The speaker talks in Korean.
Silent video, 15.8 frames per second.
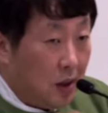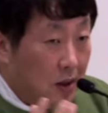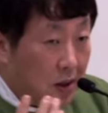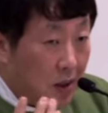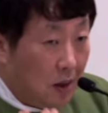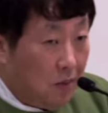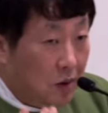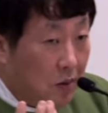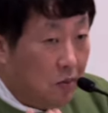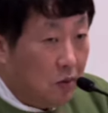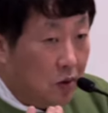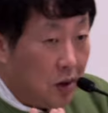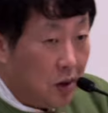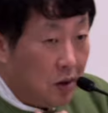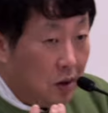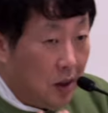
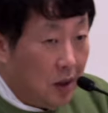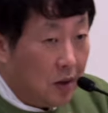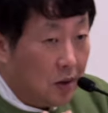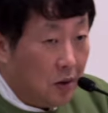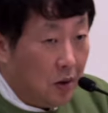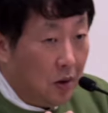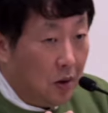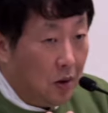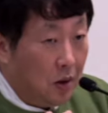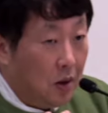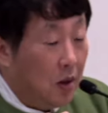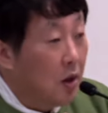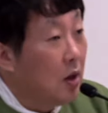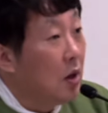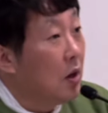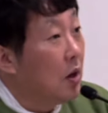30문제를 내서
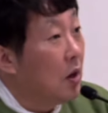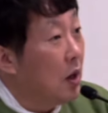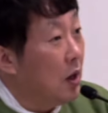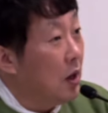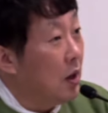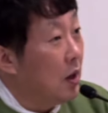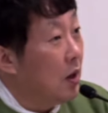예,